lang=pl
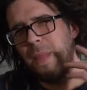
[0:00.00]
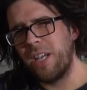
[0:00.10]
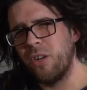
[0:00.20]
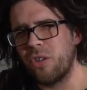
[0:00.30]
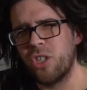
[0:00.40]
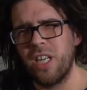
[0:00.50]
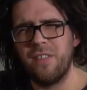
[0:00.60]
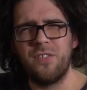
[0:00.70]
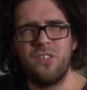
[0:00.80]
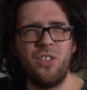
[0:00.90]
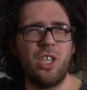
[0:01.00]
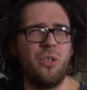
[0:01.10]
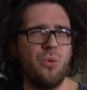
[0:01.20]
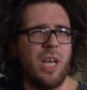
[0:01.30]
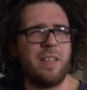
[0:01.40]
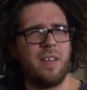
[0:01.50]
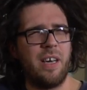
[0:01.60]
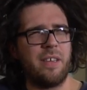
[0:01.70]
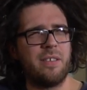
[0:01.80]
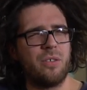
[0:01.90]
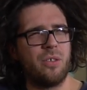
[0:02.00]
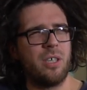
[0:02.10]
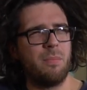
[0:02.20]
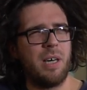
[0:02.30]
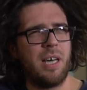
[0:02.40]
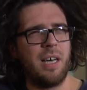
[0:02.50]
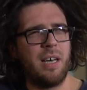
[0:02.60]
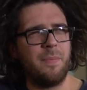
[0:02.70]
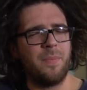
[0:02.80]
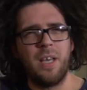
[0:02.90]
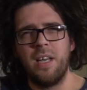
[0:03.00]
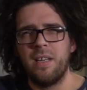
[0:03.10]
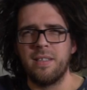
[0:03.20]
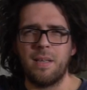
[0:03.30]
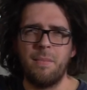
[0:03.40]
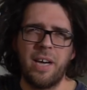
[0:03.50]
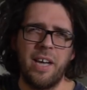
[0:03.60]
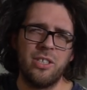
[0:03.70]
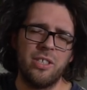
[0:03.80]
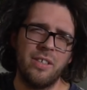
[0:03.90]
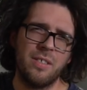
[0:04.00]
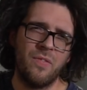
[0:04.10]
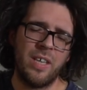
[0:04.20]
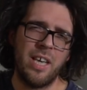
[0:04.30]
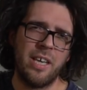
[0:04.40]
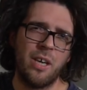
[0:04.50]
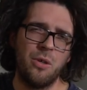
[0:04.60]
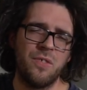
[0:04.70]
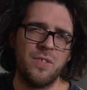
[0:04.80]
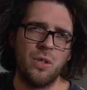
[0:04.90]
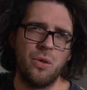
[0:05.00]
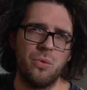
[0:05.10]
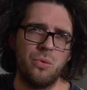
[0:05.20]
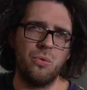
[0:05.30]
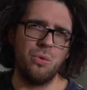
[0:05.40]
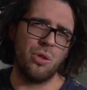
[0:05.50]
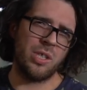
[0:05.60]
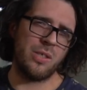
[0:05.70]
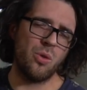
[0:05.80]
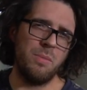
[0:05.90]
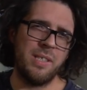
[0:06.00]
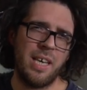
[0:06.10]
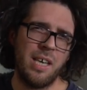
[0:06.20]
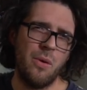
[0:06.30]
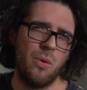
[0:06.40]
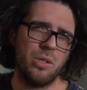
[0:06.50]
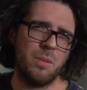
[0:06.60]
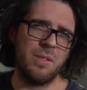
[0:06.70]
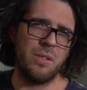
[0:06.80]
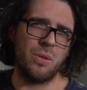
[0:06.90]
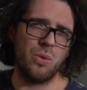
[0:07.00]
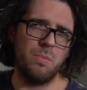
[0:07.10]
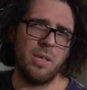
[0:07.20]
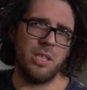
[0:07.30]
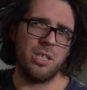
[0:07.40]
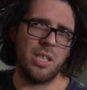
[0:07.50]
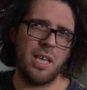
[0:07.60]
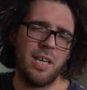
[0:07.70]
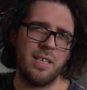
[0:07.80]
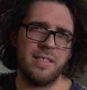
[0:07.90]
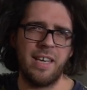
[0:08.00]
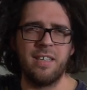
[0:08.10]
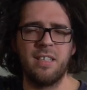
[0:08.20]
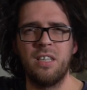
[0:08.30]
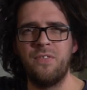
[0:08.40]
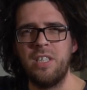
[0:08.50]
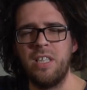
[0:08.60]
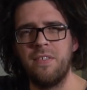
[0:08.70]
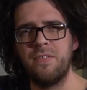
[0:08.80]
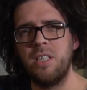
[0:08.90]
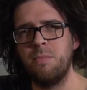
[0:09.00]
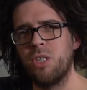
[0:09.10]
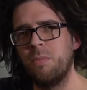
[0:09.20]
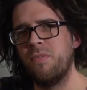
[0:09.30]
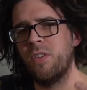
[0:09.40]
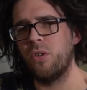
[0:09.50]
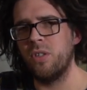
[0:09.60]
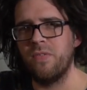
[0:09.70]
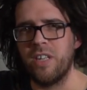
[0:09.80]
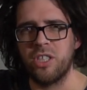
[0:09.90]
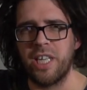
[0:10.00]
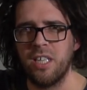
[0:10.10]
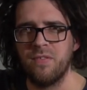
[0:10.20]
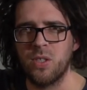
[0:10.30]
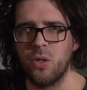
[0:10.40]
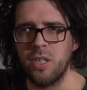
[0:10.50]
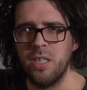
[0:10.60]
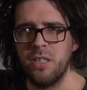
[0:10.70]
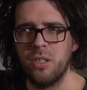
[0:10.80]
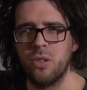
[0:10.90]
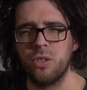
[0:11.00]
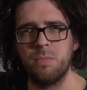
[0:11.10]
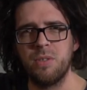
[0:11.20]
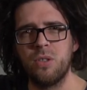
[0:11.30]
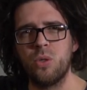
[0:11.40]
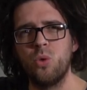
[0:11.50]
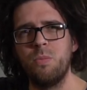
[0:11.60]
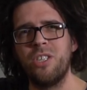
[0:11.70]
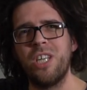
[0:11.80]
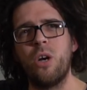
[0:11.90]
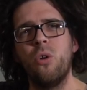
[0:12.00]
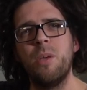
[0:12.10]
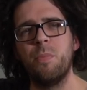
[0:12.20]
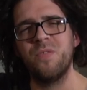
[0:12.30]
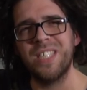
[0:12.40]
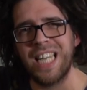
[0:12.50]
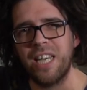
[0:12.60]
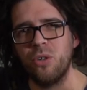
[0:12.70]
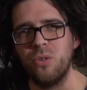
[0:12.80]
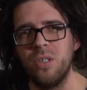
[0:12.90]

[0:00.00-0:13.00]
Najgorsze w ćwiczeniu latte art to chyba sama chęć narysowania jakiegoś wzoru. Dużo czasu mi zajęło, żeby zrozumieć, że sęk tkwi nie w tym, żeby wykonywać dane wzory, tylko żeby zrozumieć, jak one powstają.